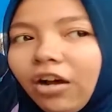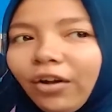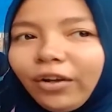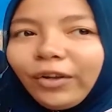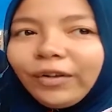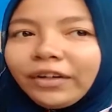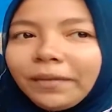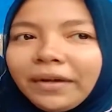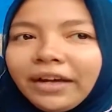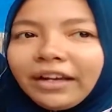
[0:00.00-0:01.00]
kalau tahun
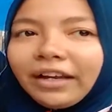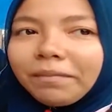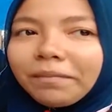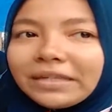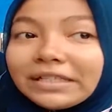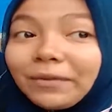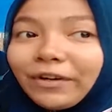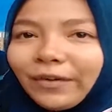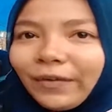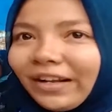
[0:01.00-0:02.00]
kemarin masih
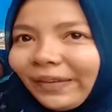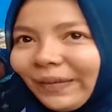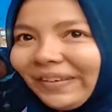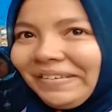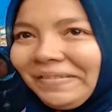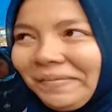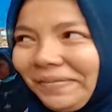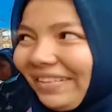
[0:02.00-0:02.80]
boleh kurang tahun ini.